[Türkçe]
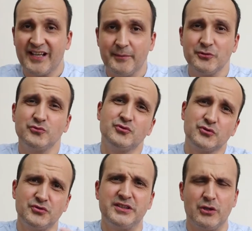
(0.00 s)
var ama
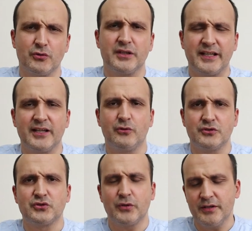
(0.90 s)
düzgün değil onlar yani
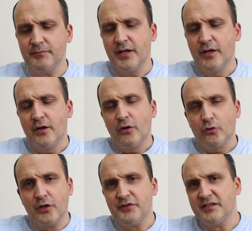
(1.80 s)
öyle söyleyeyim.
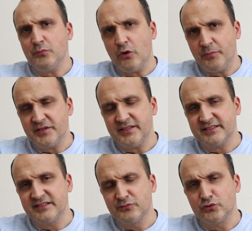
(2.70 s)
Huawei'nin böyle bir
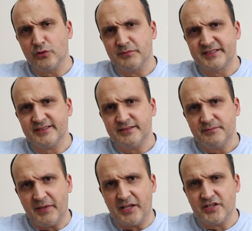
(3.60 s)
yazılımının olması
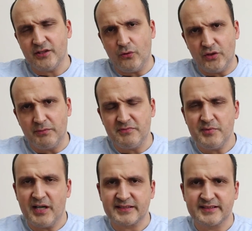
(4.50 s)
bence önemli
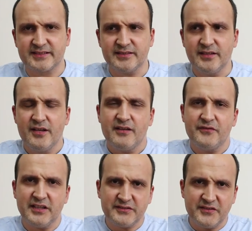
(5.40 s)
bir artısı.
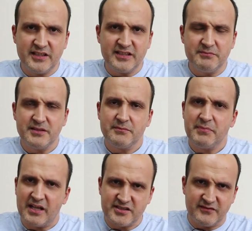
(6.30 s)
Fiyat verilir mi?
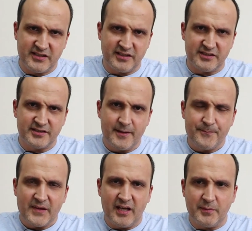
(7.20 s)
Bence verilir.
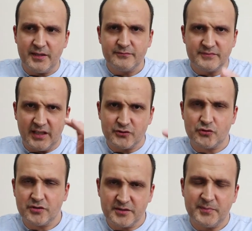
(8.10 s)
Ama Az
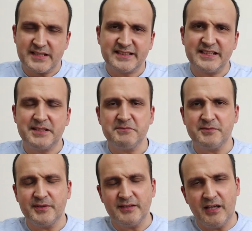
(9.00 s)
önce de bahsettiğim
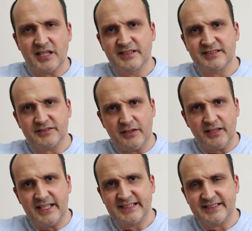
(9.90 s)
gibi artısı
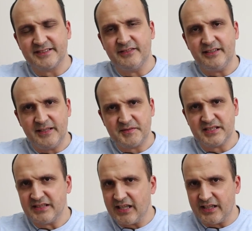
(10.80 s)
var, eksisi var.
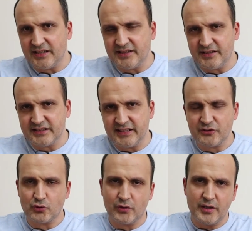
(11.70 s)
Hepsini değerlendirdikten
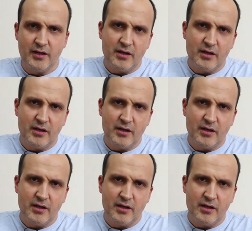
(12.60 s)
sonra